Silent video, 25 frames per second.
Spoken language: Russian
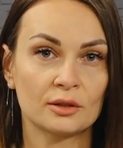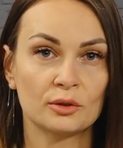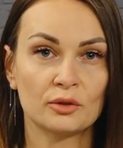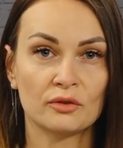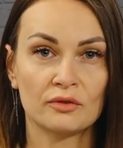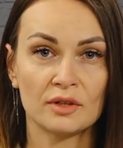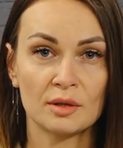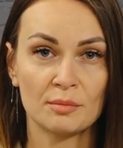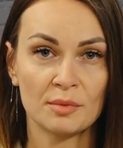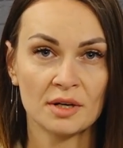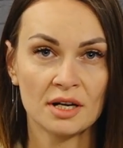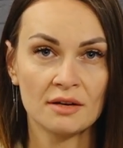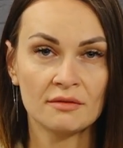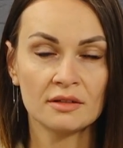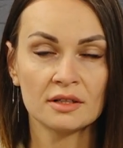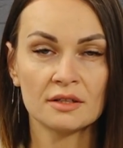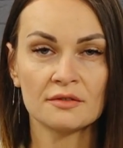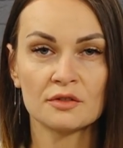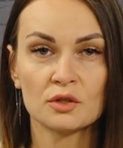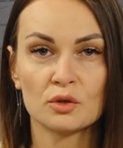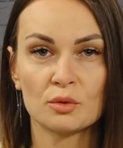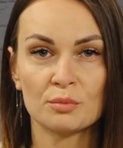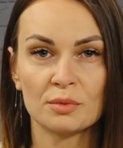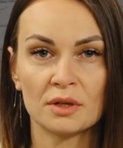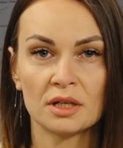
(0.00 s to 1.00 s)
Новое правило
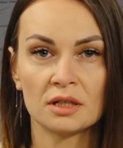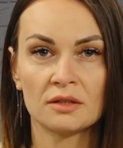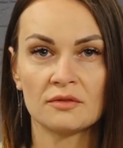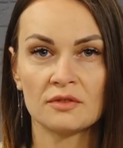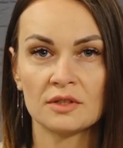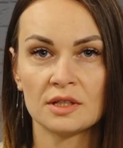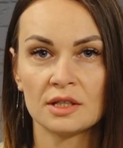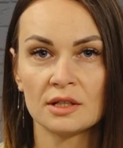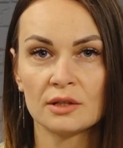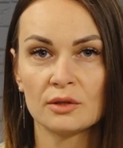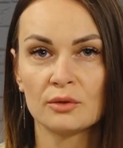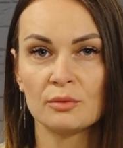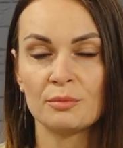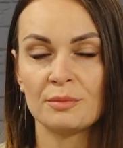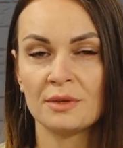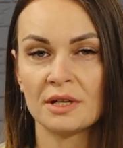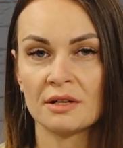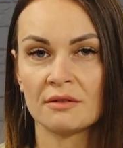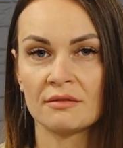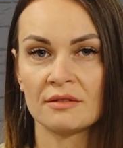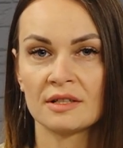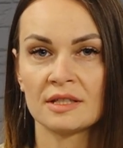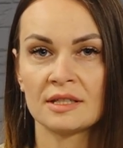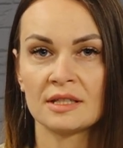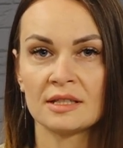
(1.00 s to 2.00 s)
вступает в силу
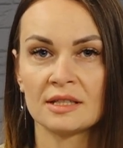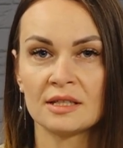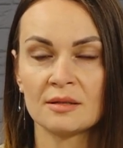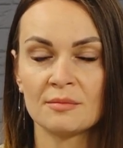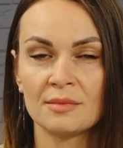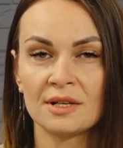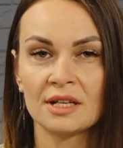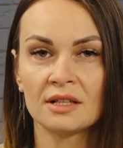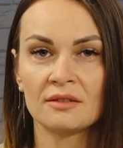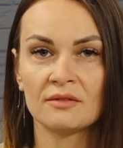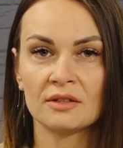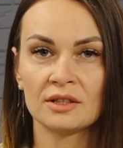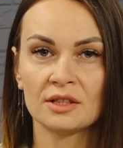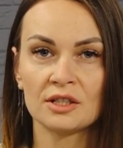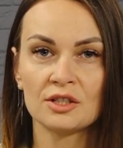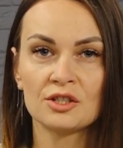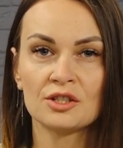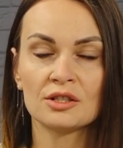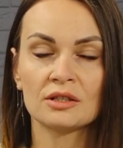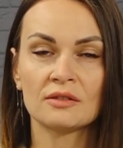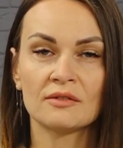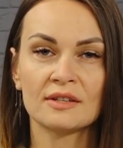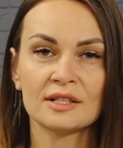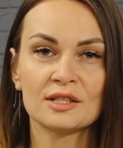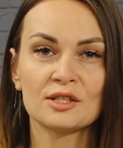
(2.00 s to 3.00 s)
1 сентября
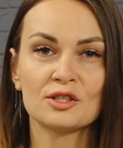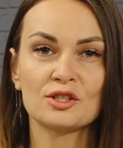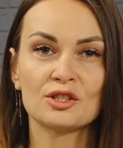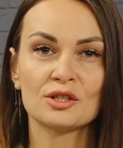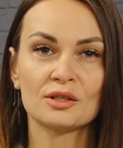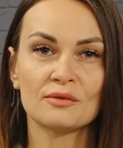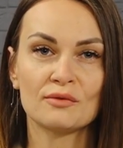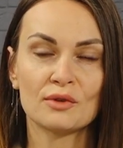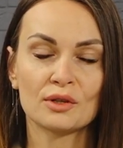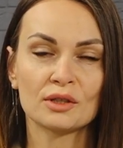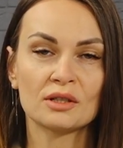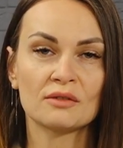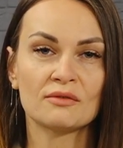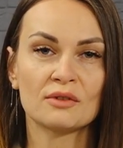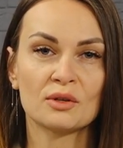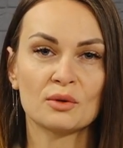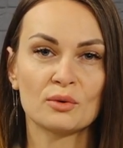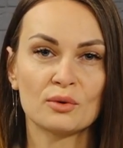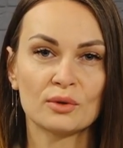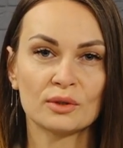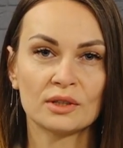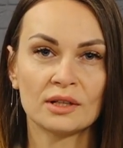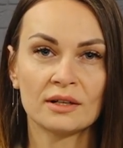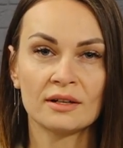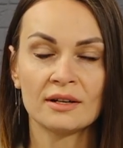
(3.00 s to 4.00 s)
2024
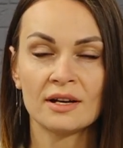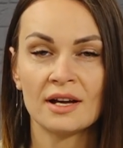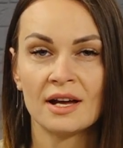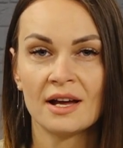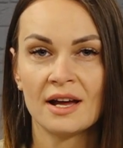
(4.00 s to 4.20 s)
года.